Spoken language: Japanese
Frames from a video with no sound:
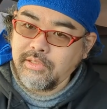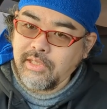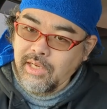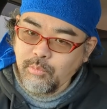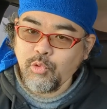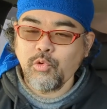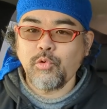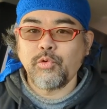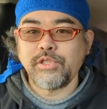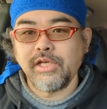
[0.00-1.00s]
かも
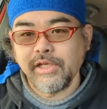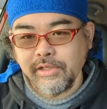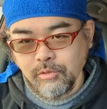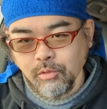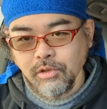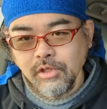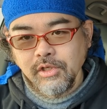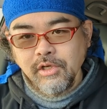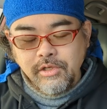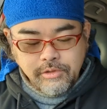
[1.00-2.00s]
しれないと
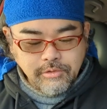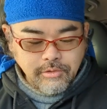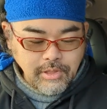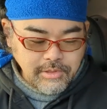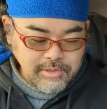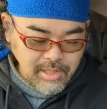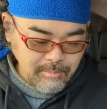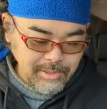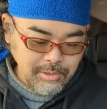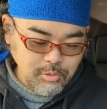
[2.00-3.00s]
いう感じで
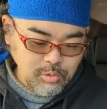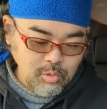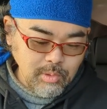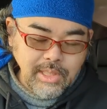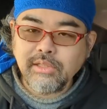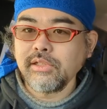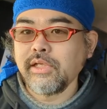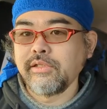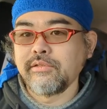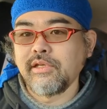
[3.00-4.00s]
まだちょっと分かって
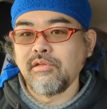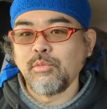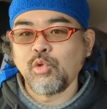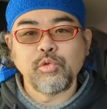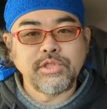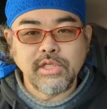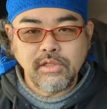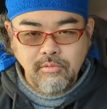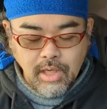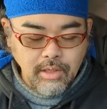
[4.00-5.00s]
ないんですけれどもこの時点
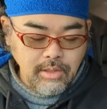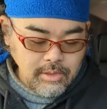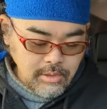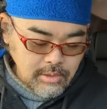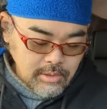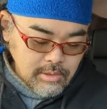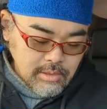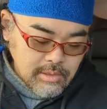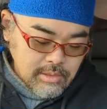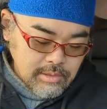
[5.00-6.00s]
ではあ
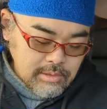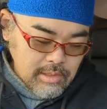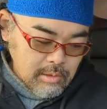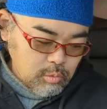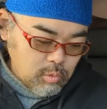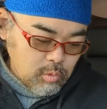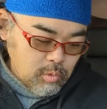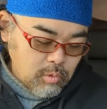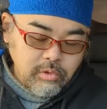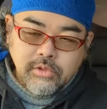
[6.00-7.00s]

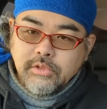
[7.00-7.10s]
のい